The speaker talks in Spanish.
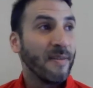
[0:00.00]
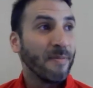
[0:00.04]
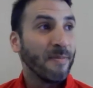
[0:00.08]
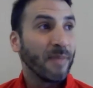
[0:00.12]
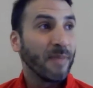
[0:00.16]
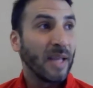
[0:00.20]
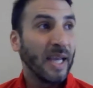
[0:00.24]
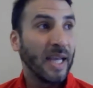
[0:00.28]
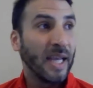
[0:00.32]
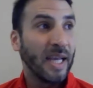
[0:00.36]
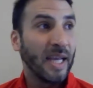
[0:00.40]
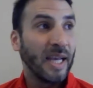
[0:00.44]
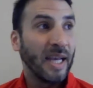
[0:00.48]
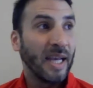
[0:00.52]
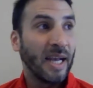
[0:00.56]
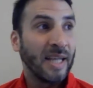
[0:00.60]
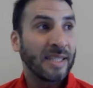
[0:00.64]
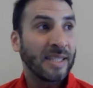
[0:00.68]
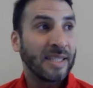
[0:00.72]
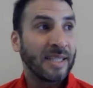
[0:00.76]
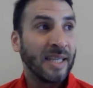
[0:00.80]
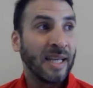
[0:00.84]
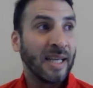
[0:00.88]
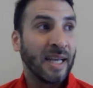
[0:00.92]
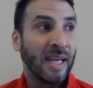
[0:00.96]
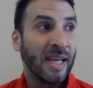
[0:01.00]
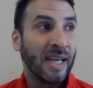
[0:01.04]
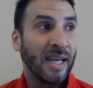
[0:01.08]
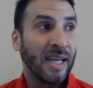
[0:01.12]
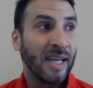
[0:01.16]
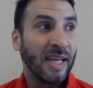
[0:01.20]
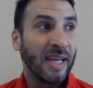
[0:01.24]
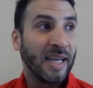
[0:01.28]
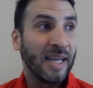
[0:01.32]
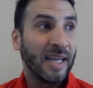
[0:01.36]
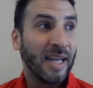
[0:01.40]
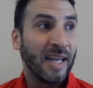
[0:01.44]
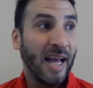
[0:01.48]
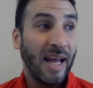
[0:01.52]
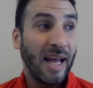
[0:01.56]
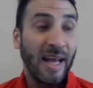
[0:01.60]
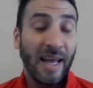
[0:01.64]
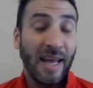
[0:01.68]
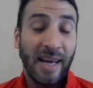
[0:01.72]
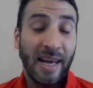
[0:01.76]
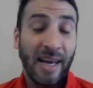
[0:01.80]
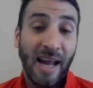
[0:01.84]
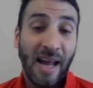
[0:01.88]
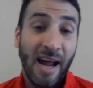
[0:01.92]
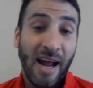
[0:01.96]
Eh, así que
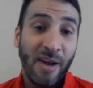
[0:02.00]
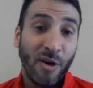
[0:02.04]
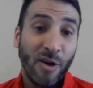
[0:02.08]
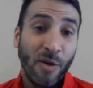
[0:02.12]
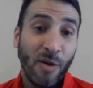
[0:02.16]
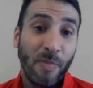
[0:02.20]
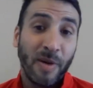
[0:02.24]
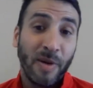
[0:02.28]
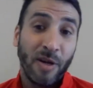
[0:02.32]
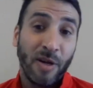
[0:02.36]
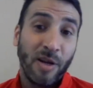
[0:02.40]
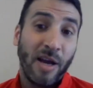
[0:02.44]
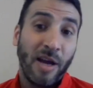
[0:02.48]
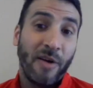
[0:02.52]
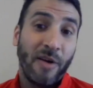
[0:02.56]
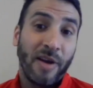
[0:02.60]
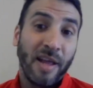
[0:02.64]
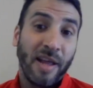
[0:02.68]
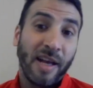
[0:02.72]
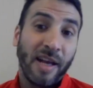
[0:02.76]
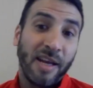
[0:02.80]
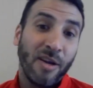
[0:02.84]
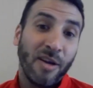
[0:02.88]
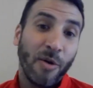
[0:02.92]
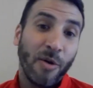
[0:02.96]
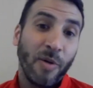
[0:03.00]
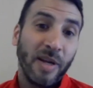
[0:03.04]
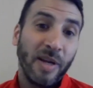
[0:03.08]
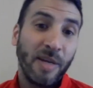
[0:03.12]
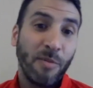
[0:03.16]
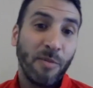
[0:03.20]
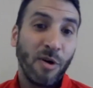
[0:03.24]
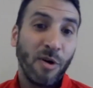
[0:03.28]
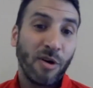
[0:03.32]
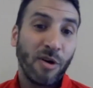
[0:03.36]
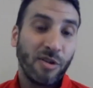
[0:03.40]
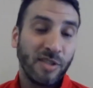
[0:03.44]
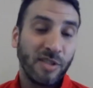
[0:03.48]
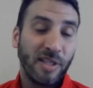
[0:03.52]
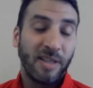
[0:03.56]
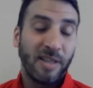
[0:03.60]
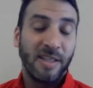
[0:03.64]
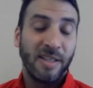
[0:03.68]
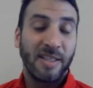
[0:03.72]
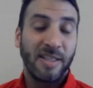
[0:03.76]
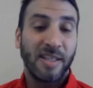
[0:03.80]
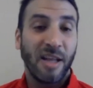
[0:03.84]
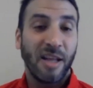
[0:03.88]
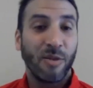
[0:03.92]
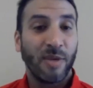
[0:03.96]
nada, es raro, pero la verdad que nos venimos
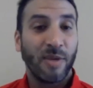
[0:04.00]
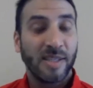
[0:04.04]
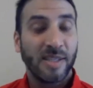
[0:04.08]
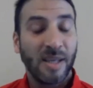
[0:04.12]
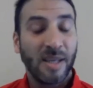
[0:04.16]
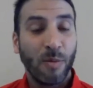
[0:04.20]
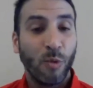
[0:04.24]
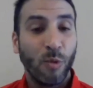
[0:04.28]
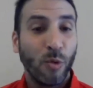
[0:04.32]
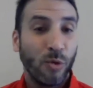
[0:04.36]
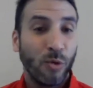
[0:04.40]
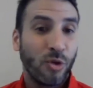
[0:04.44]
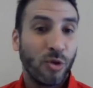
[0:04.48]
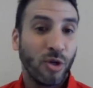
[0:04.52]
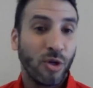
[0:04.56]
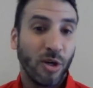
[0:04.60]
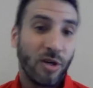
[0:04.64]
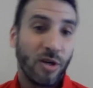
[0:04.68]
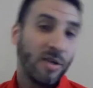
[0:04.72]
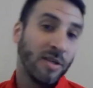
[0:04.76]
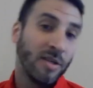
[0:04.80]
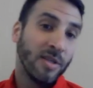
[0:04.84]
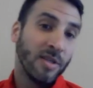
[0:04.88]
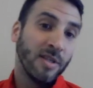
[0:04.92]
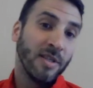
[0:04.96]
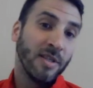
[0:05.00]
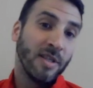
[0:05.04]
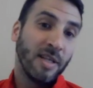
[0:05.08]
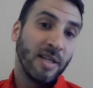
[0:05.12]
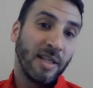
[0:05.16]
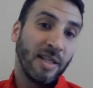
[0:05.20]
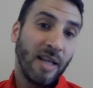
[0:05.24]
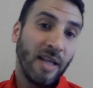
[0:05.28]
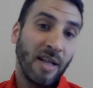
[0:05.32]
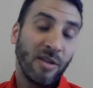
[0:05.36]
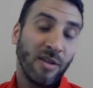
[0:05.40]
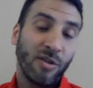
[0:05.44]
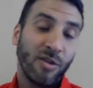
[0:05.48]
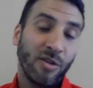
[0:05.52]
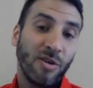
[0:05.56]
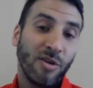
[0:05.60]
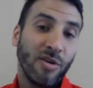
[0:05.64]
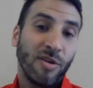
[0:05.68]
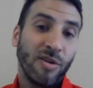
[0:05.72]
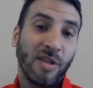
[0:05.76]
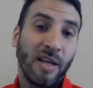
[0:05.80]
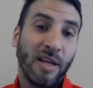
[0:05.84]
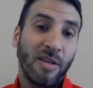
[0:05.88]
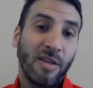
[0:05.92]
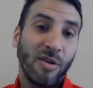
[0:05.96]
concientizando hace mucho
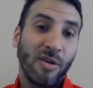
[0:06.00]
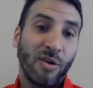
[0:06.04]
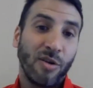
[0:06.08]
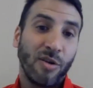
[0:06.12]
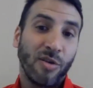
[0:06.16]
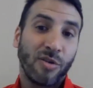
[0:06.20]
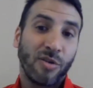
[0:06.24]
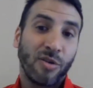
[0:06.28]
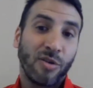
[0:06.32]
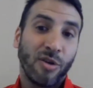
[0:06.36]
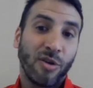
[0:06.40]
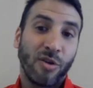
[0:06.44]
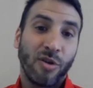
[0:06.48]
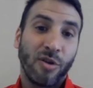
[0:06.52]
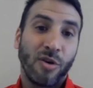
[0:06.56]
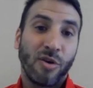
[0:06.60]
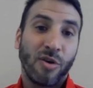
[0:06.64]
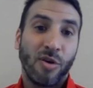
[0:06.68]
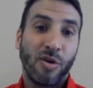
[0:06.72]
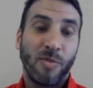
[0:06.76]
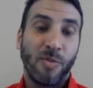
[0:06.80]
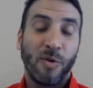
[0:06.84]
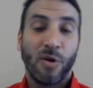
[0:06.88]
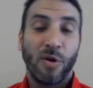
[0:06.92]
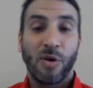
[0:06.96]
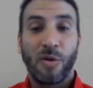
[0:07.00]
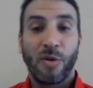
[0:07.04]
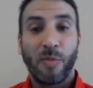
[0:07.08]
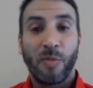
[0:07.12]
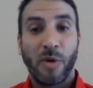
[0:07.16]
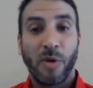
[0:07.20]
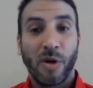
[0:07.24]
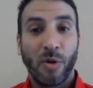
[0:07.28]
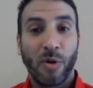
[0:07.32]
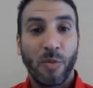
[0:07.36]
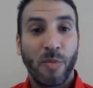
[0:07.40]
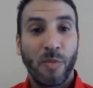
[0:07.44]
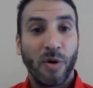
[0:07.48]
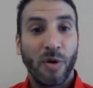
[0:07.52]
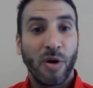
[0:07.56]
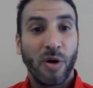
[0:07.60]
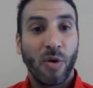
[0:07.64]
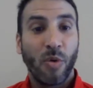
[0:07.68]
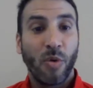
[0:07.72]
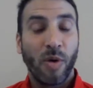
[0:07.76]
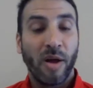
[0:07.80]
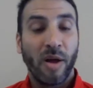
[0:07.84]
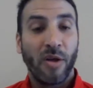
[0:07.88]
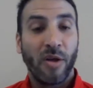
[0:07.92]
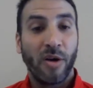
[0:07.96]
tanto, tanto nosotros como, como el grupo de
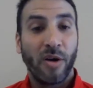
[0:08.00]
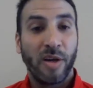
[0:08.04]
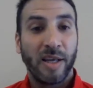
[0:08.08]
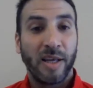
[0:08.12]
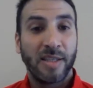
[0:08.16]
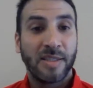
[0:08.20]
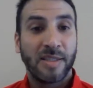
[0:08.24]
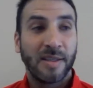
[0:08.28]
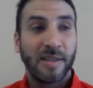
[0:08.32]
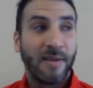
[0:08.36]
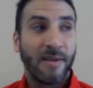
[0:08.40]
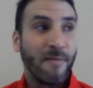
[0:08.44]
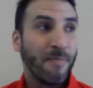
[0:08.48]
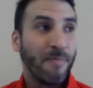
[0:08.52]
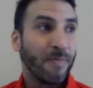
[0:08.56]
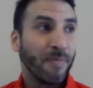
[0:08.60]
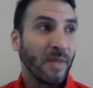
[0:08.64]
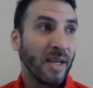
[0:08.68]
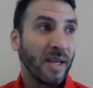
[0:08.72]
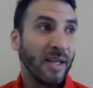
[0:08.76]
jugadores.